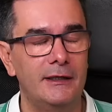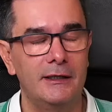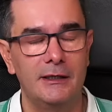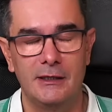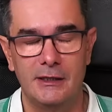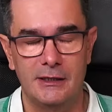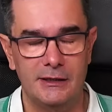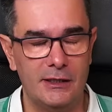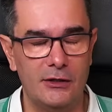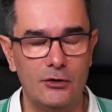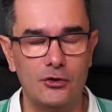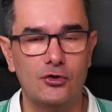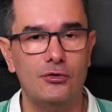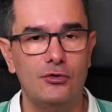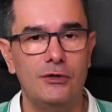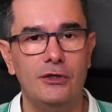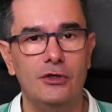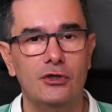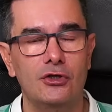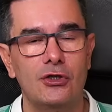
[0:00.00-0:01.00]
Estados
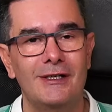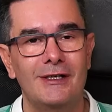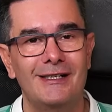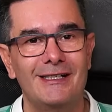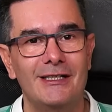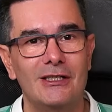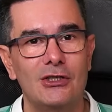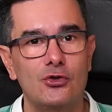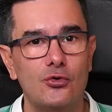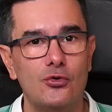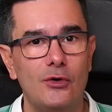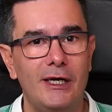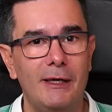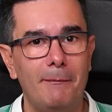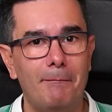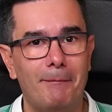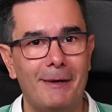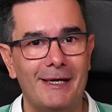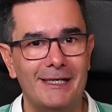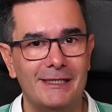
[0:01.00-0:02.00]
Unidos suele
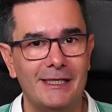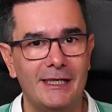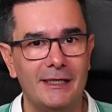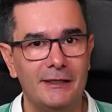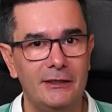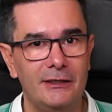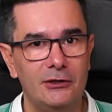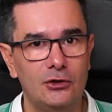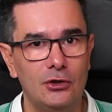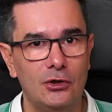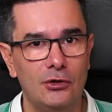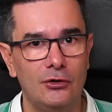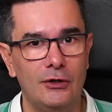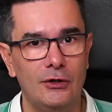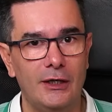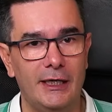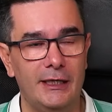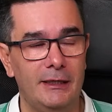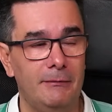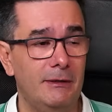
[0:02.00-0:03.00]
pasar de todo,
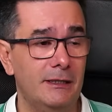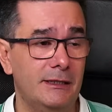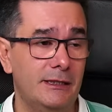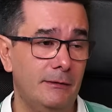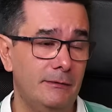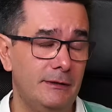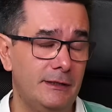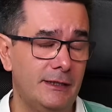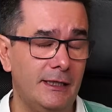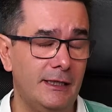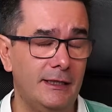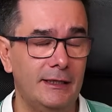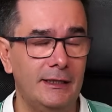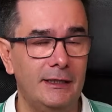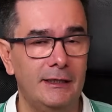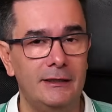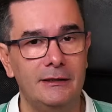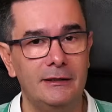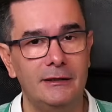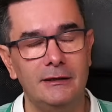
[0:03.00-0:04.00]
además avisar
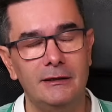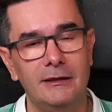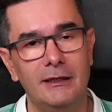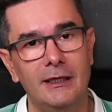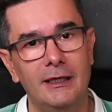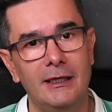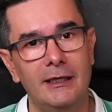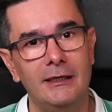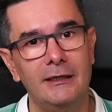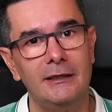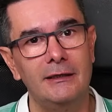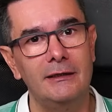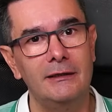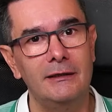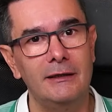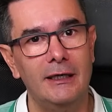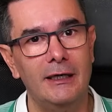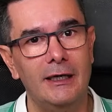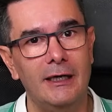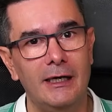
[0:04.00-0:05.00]
al,
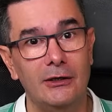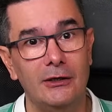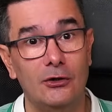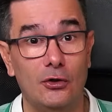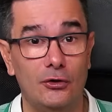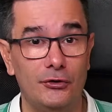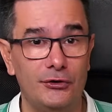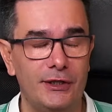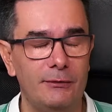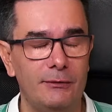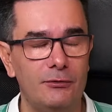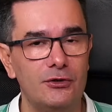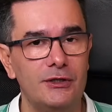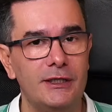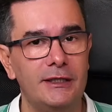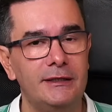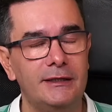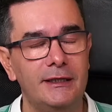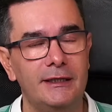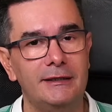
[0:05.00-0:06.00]
al
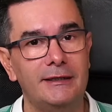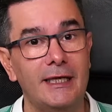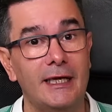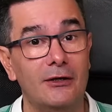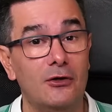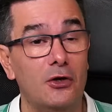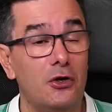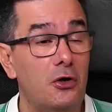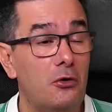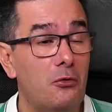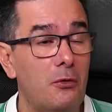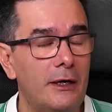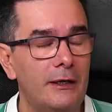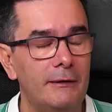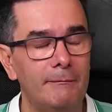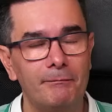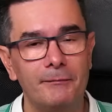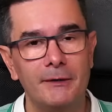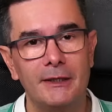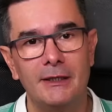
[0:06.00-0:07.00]
contribuyente y tal, con lo cual
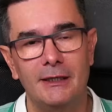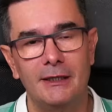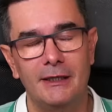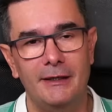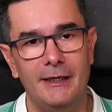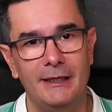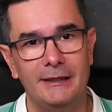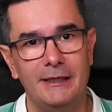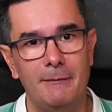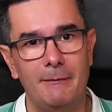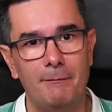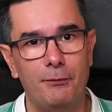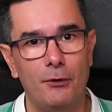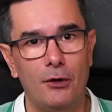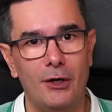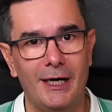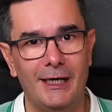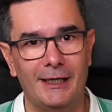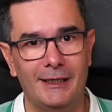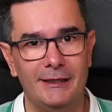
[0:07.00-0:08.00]
le da tiempo
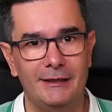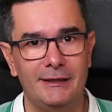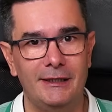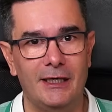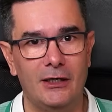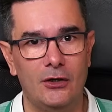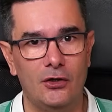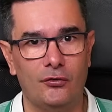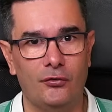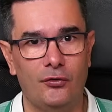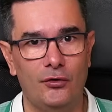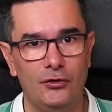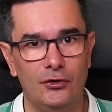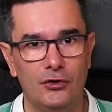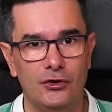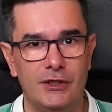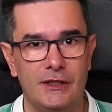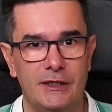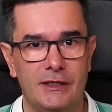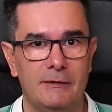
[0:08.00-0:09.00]
a retirar los
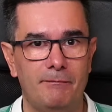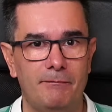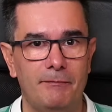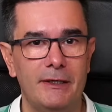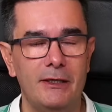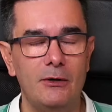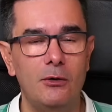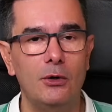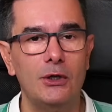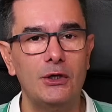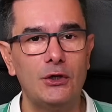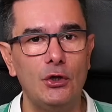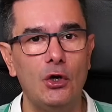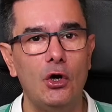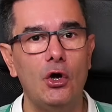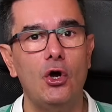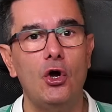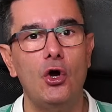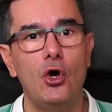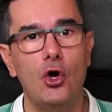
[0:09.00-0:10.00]
fondos y estas. Y luego hizo
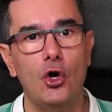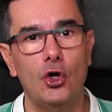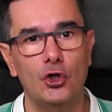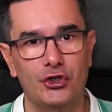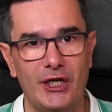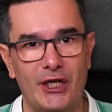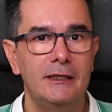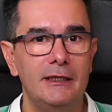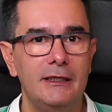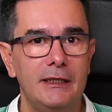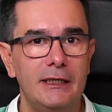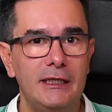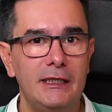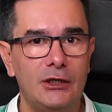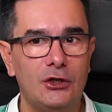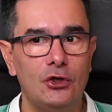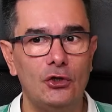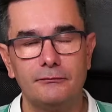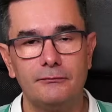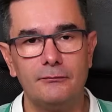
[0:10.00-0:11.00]
otra,
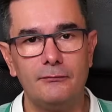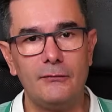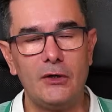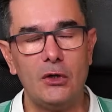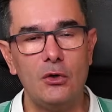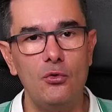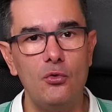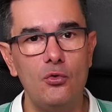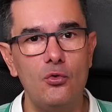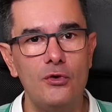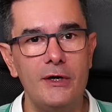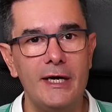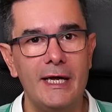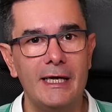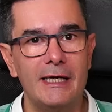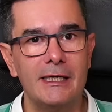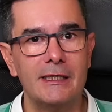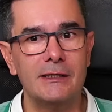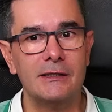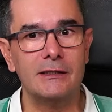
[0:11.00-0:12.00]
hizo
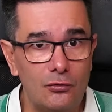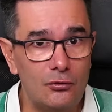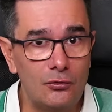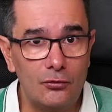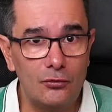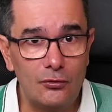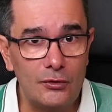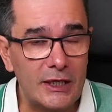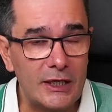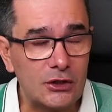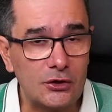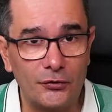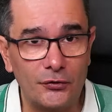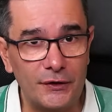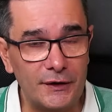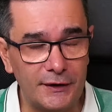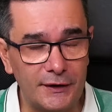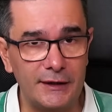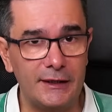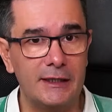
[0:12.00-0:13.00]
unas,
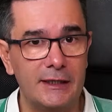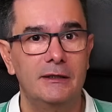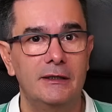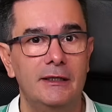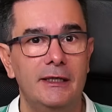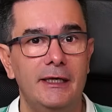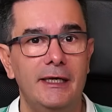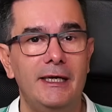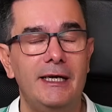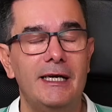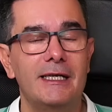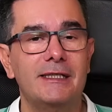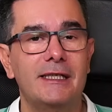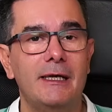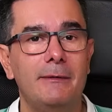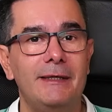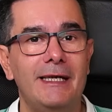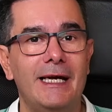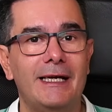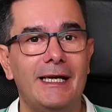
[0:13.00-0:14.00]
oficinas en las que
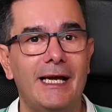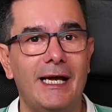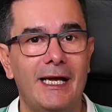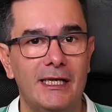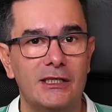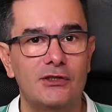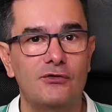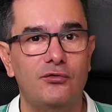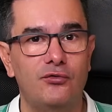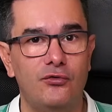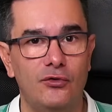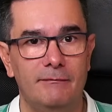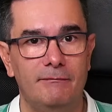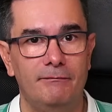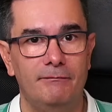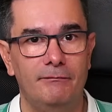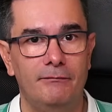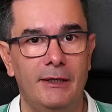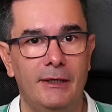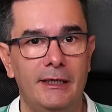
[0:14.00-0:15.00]
había cajas fuertes,
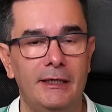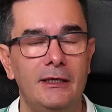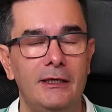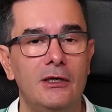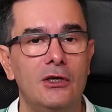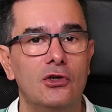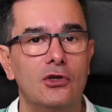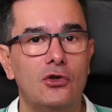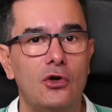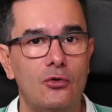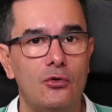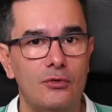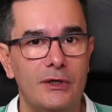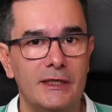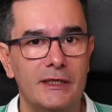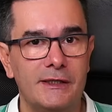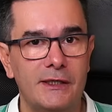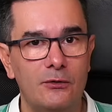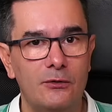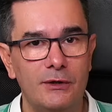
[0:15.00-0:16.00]
¿vale? Con una
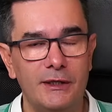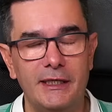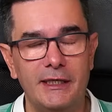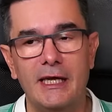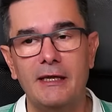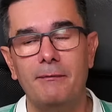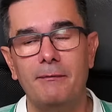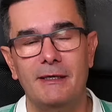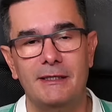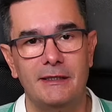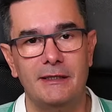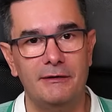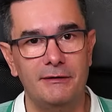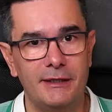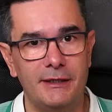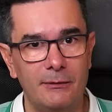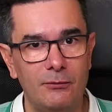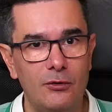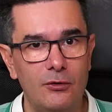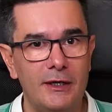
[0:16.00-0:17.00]
seguridad
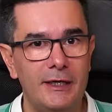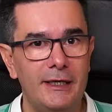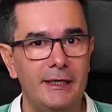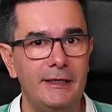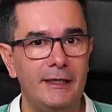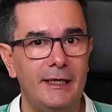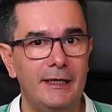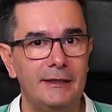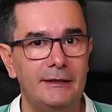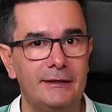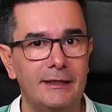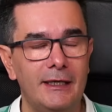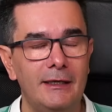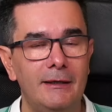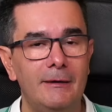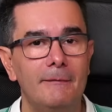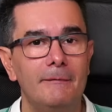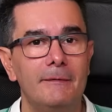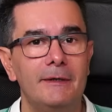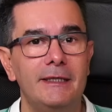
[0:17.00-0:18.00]
bastante buena y tal,
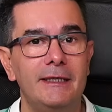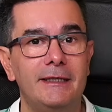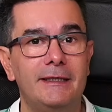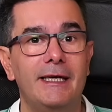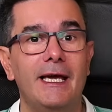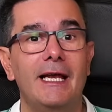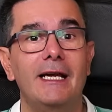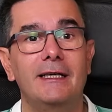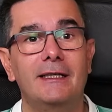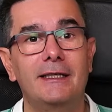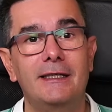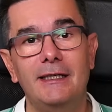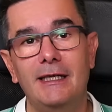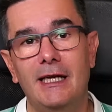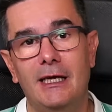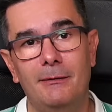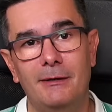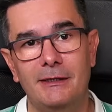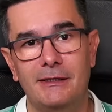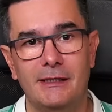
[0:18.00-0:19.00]
y que
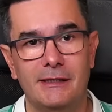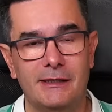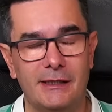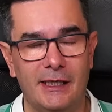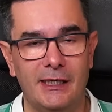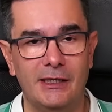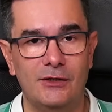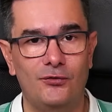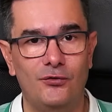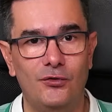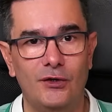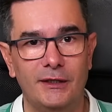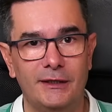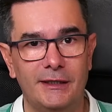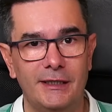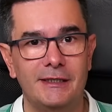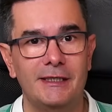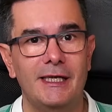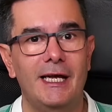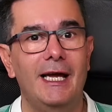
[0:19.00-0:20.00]
alquilaba esas cajas
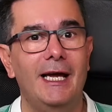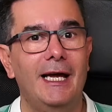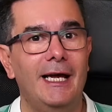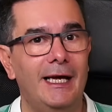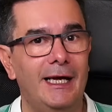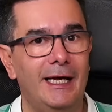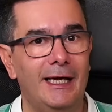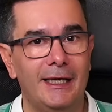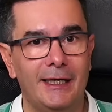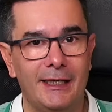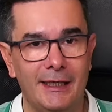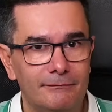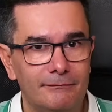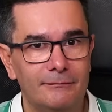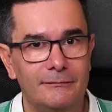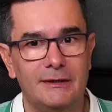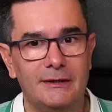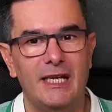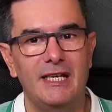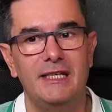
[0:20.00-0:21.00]
fuertes a
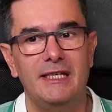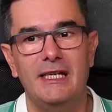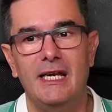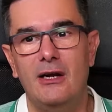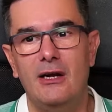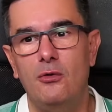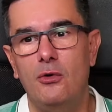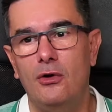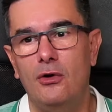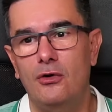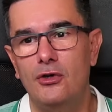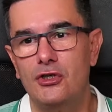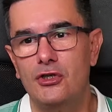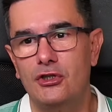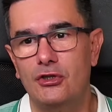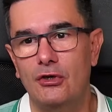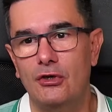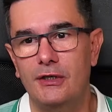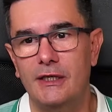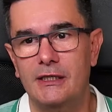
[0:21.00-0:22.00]
gente. Tenía luego
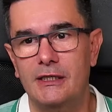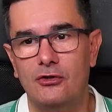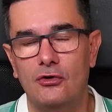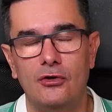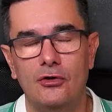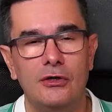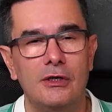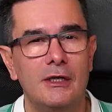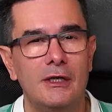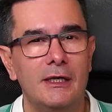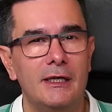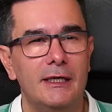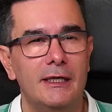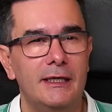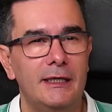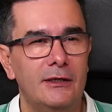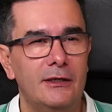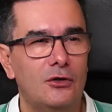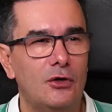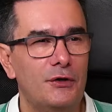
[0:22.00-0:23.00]
historias con
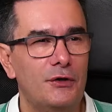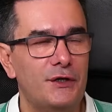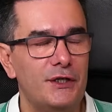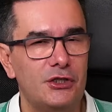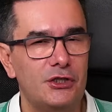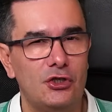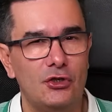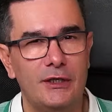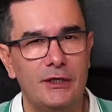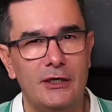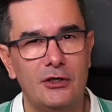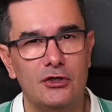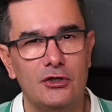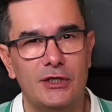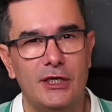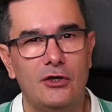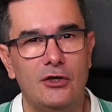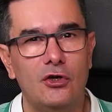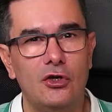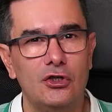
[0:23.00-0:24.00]
eh, concesionarios
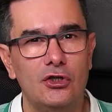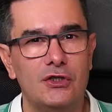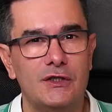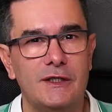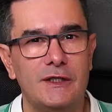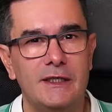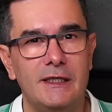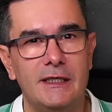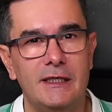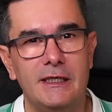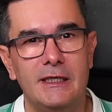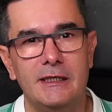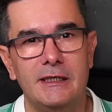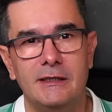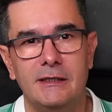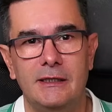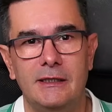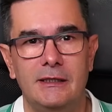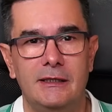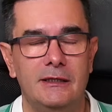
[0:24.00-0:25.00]
de
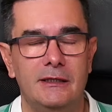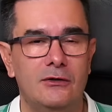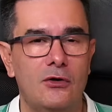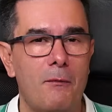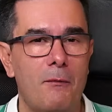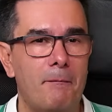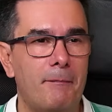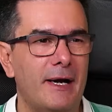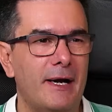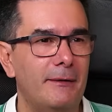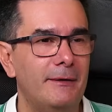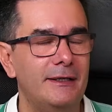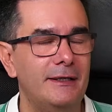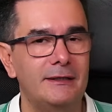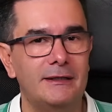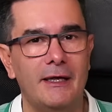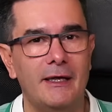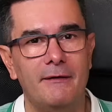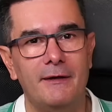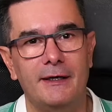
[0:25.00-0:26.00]
coches, eh,
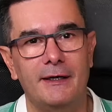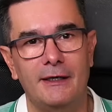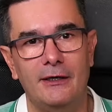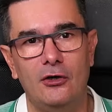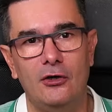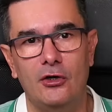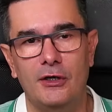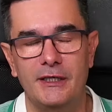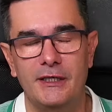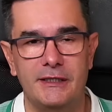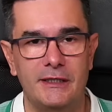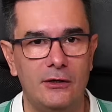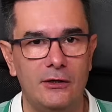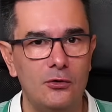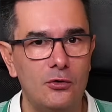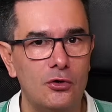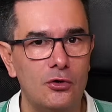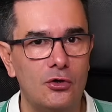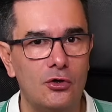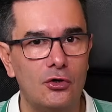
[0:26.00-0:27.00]
compra-venta de relojes de
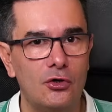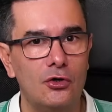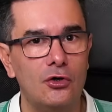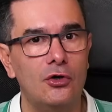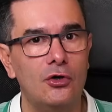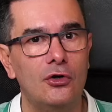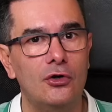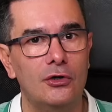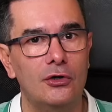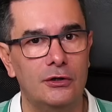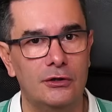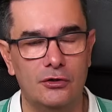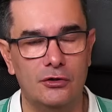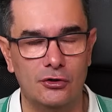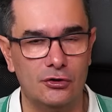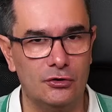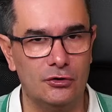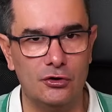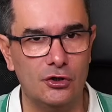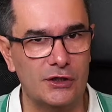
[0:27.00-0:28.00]
lujo,
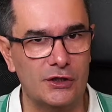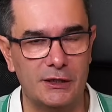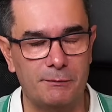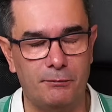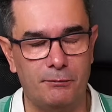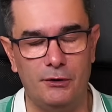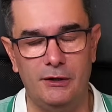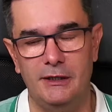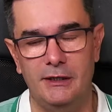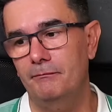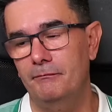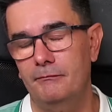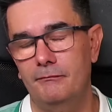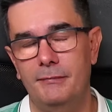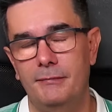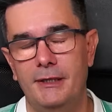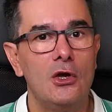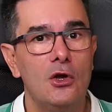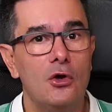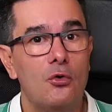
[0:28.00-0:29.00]
cosas por el estilo.
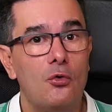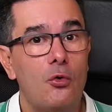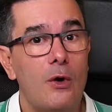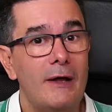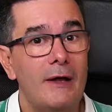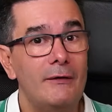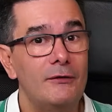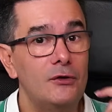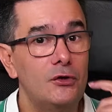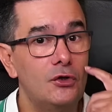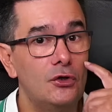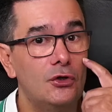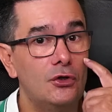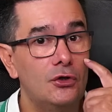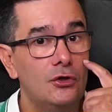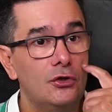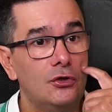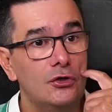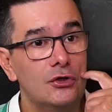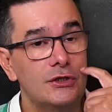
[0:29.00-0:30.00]
Bien,
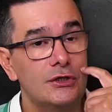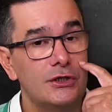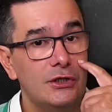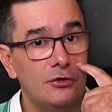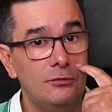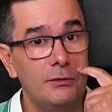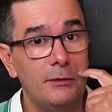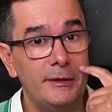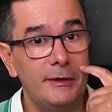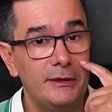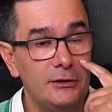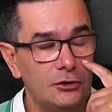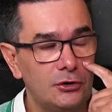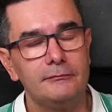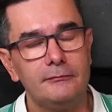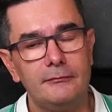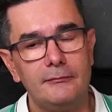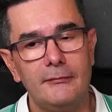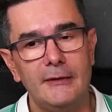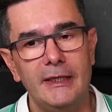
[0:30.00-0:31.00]
cuando llegó un
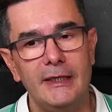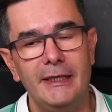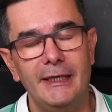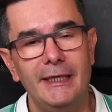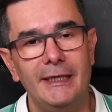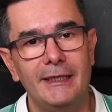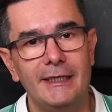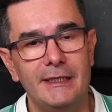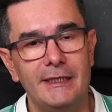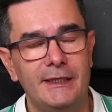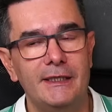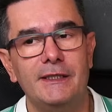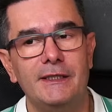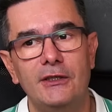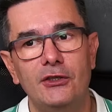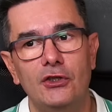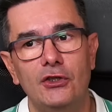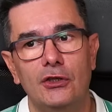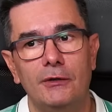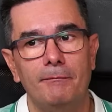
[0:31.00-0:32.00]
momento en que este
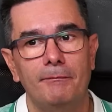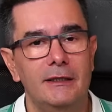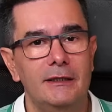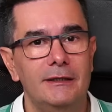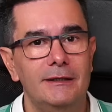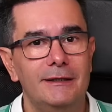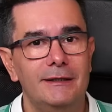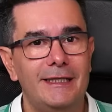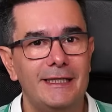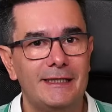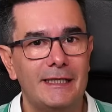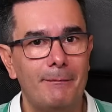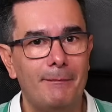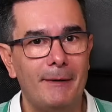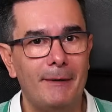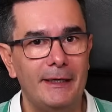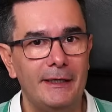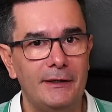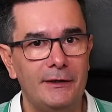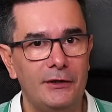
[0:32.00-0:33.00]
señor
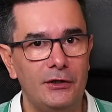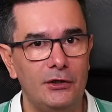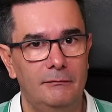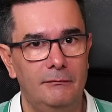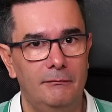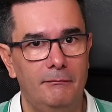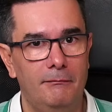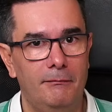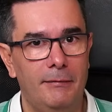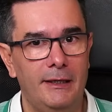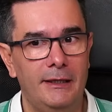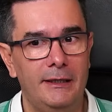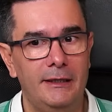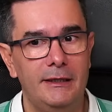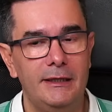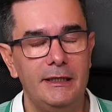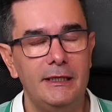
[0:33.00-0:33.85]
desapareció, ¿vale?